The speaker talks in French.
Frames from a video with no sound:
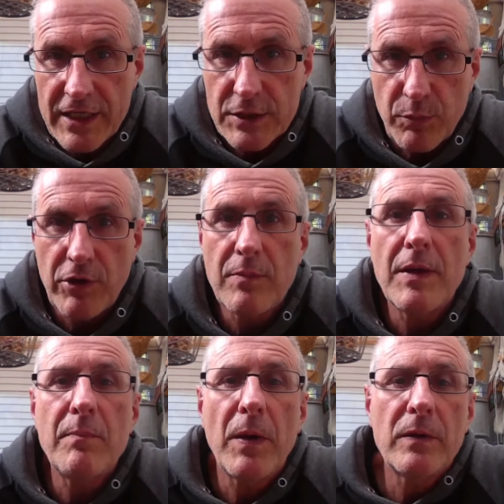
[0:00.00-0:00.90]

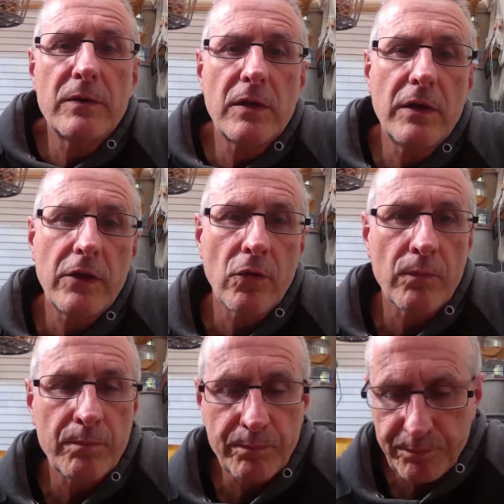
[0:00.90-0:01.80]
exprimés par le client.
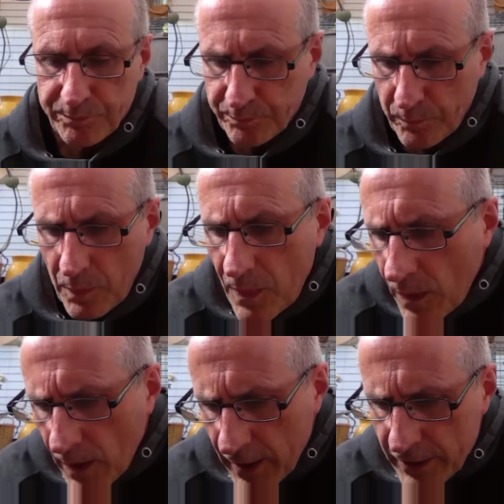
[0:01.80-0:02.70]

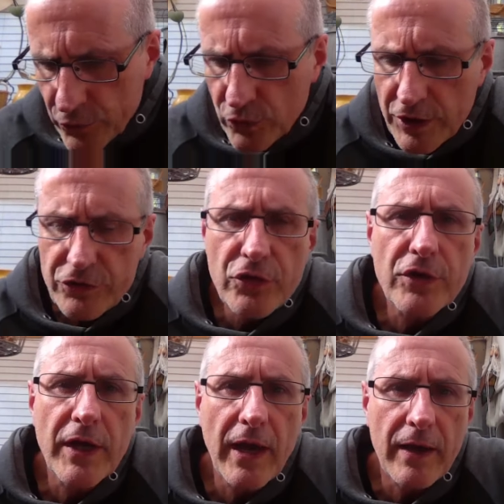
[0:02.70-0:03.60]
Et dans les deux
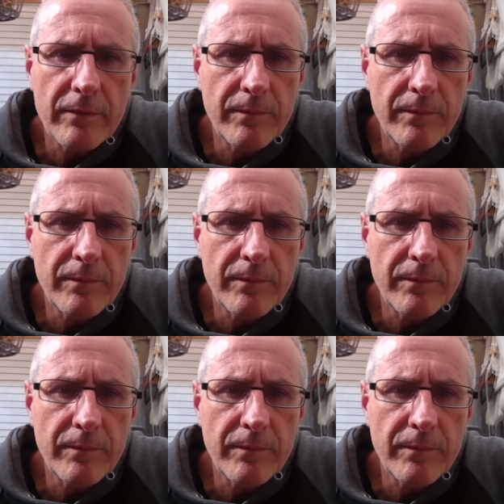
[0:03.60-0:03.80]
cas,